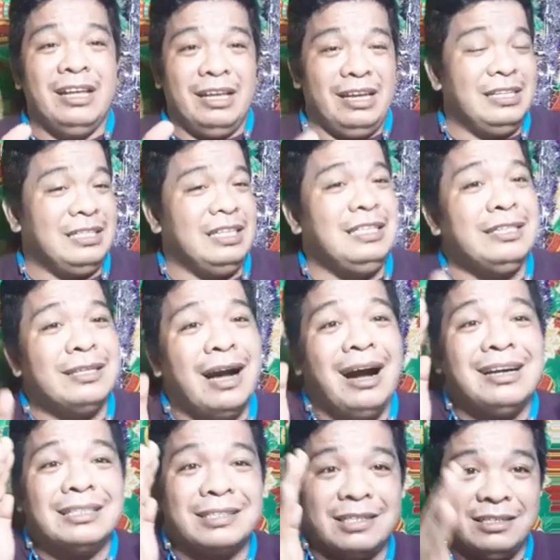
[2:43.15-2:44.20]
it is
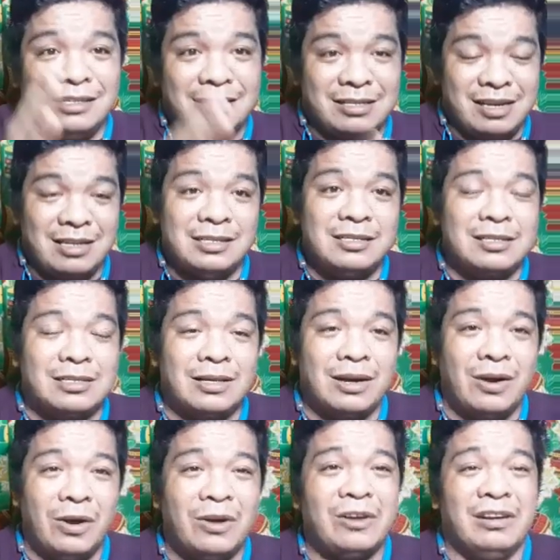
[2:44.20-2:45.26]
a sentence
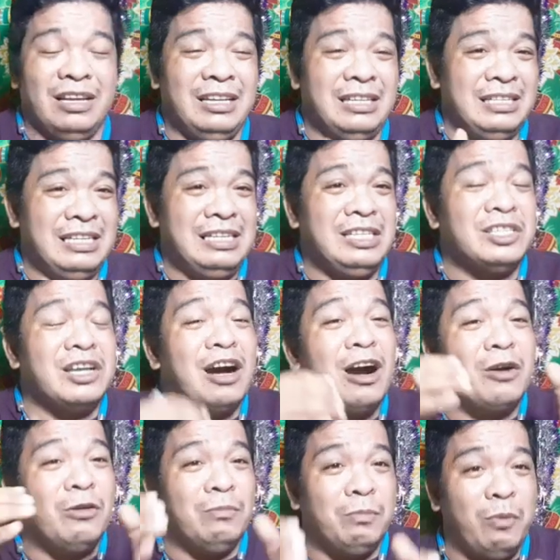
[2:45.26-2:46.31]
or it is a
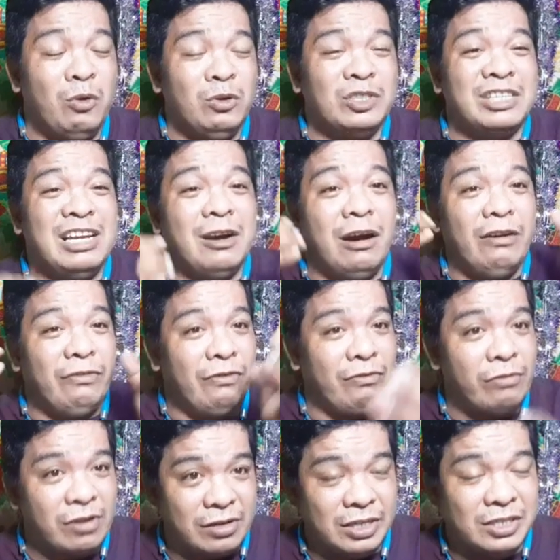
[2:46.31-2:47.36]
composing of
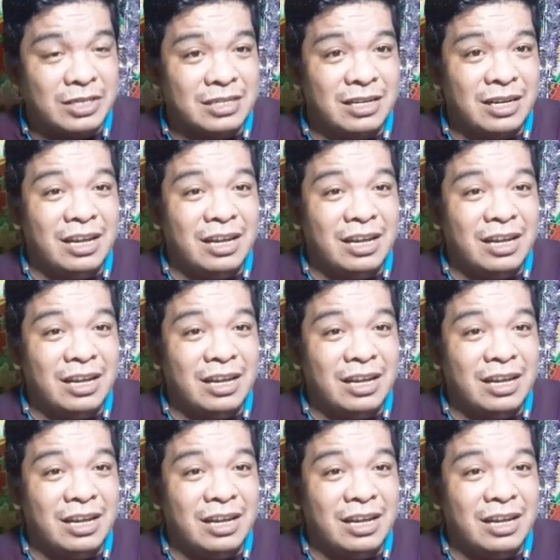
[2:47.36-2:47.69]
words